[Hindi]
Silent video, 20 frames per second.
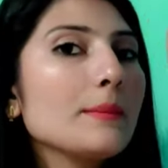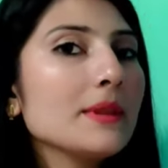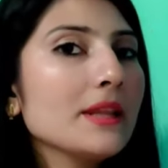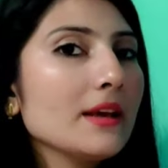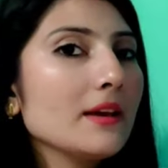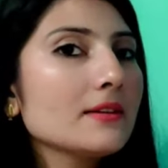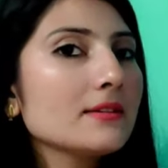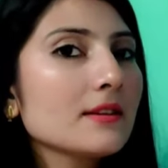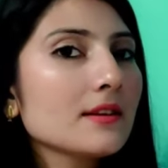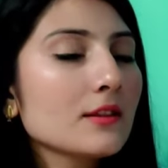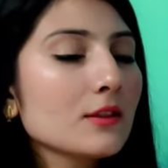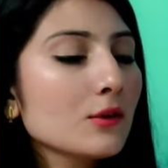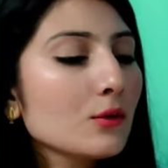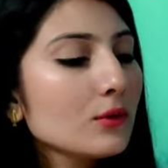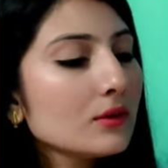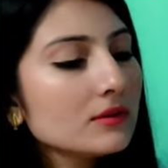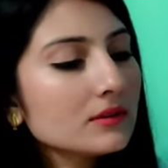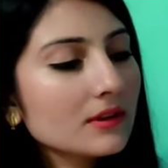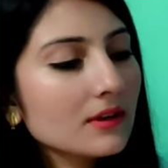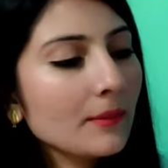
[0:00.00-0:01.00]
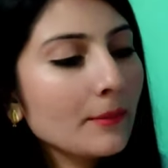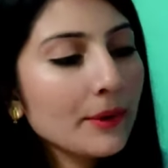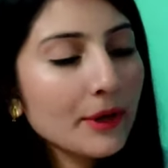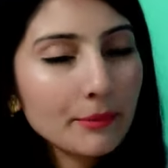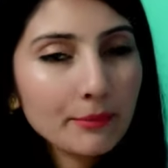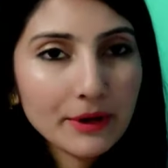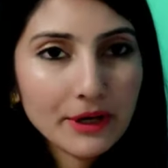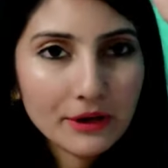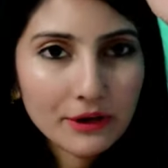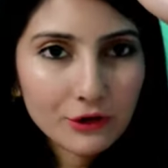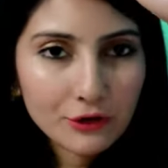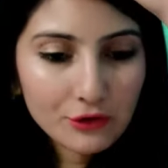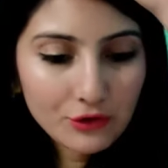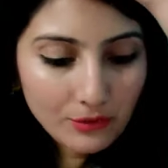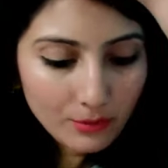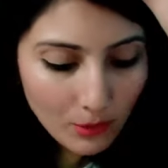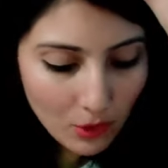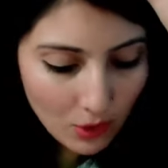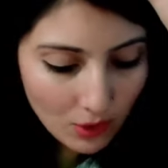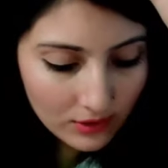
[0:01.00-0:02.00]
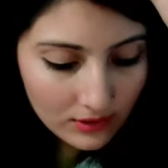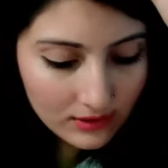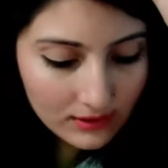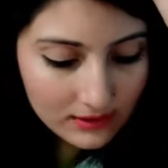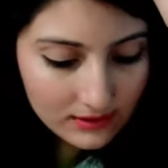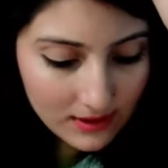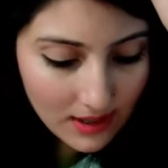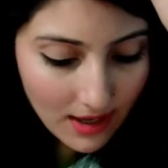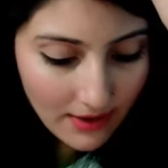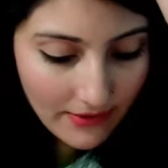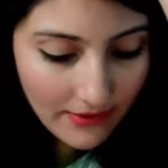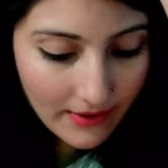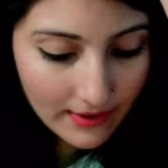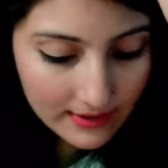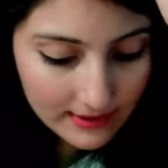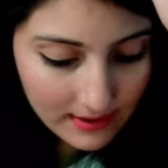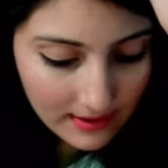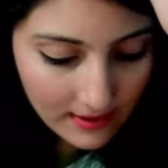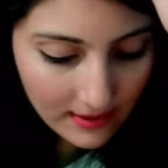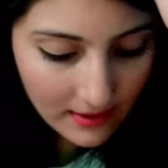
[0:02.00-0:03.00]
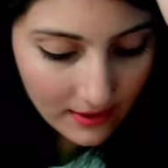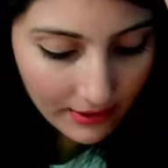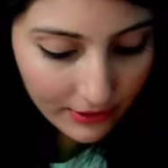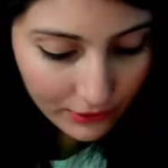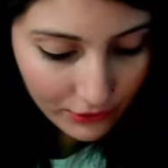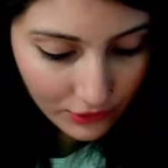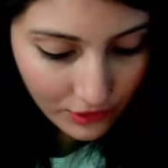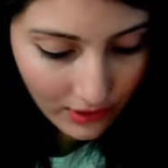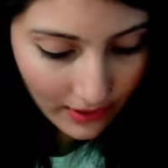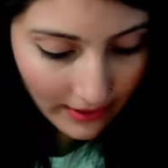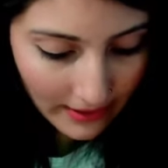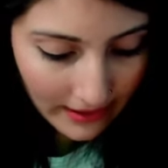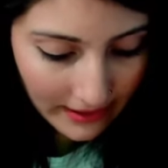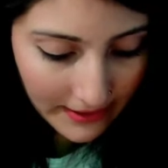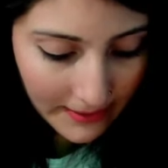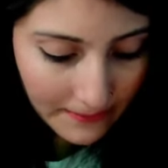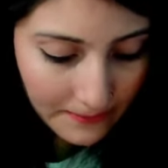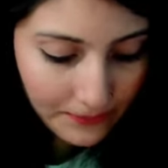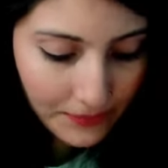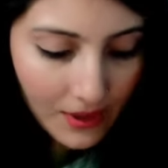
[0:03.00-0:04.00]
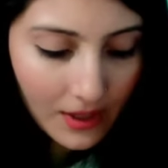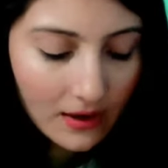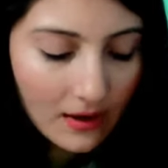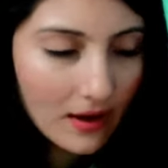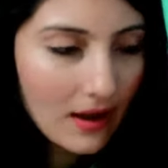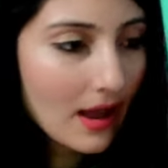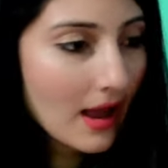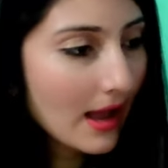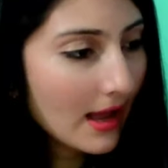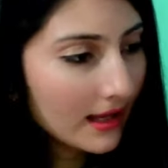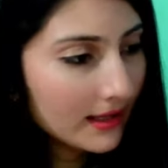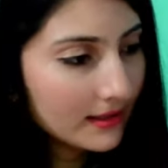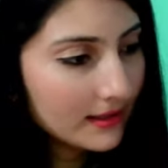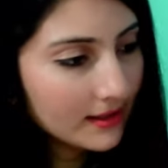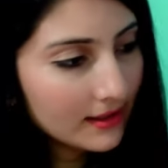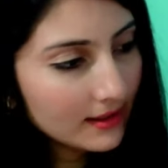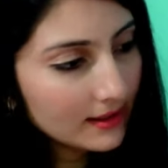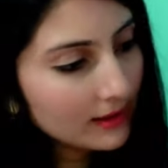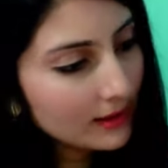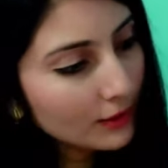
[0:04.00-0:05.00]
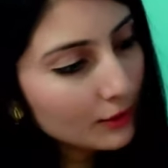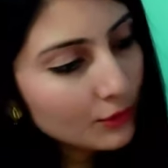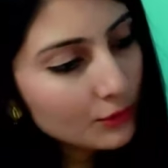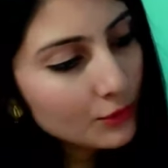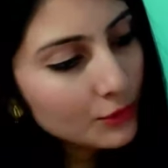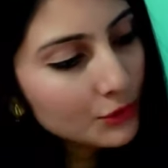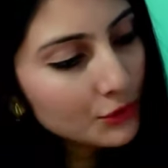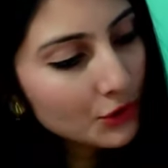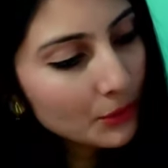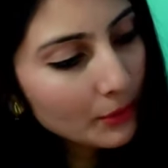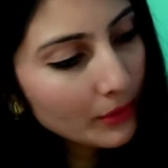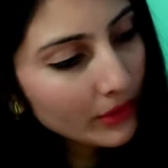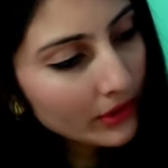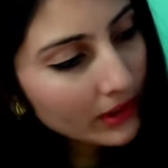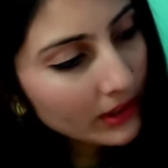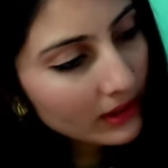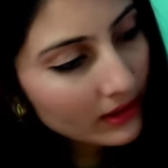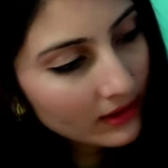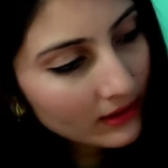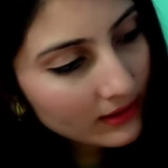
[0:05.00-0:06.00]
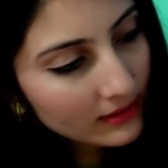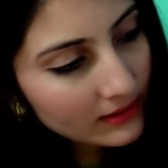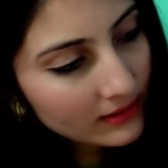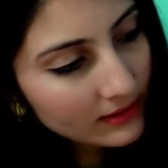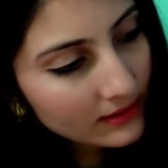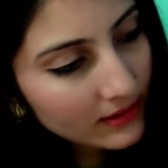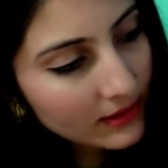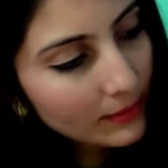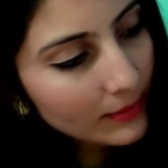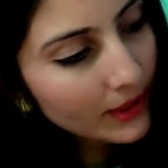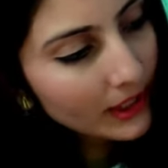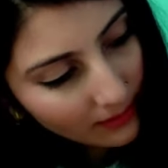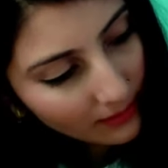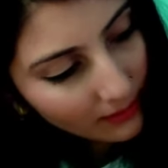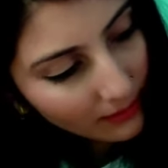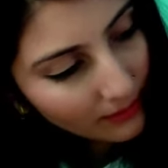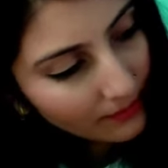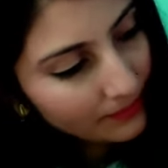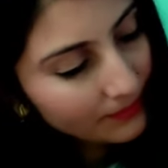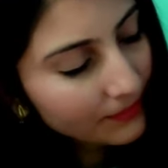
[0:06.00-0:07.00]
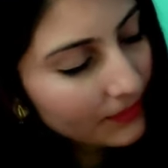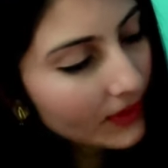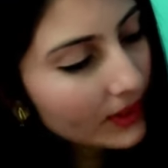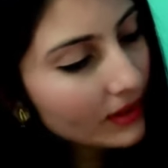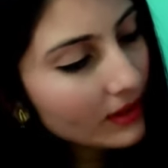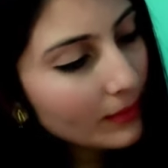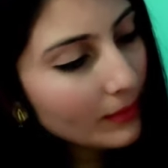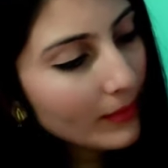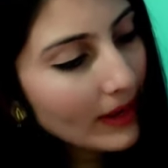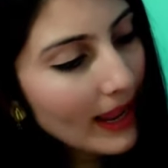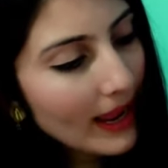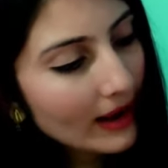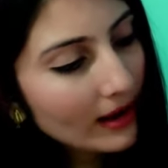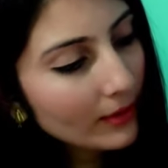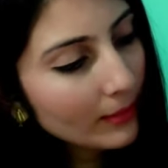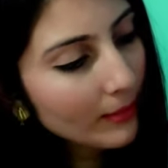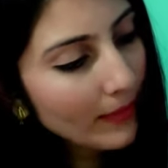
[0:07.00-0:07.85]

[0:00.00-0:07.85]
देख सकते हो इसका पिगमेंटेशन बहुत ज़्यादा ज़्यादा अच्छा है एंड ये थे कुछ शिमरी कलर्स इसके बट ये ब्लैक